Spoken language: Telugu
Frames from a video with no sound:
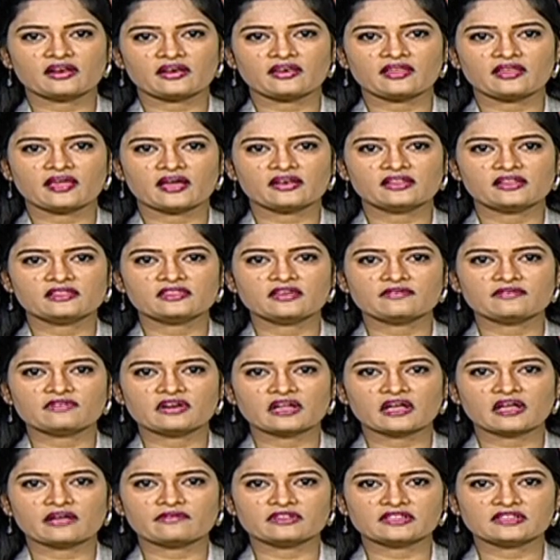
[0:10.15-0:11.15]
నిర్ణయాన్ని
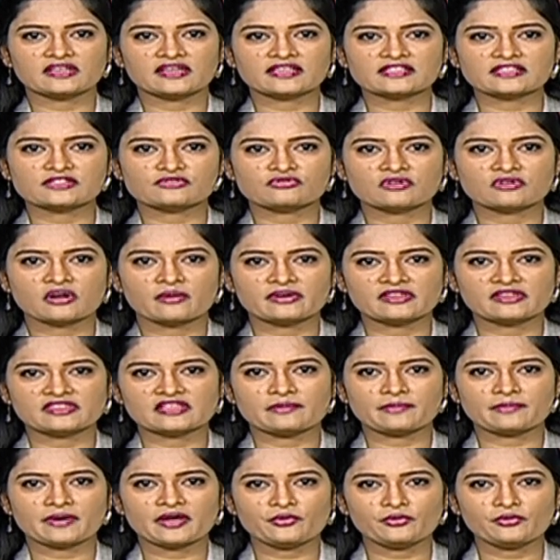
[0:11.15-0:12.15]
తీవ్రంగా వ్యతిరేకిస్తున్నామని
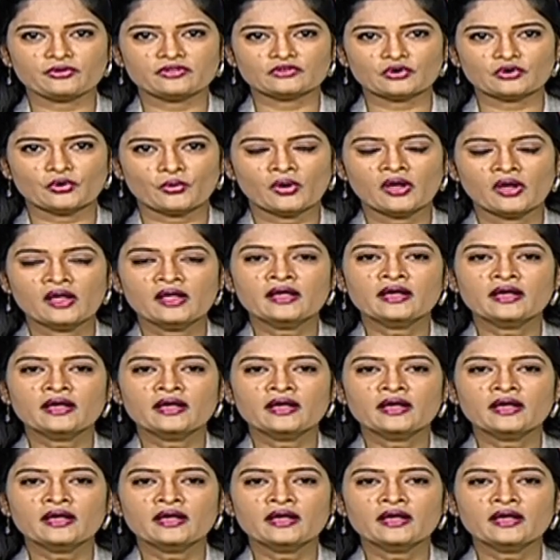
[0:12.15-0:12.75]
తెలిపారు ఇందులో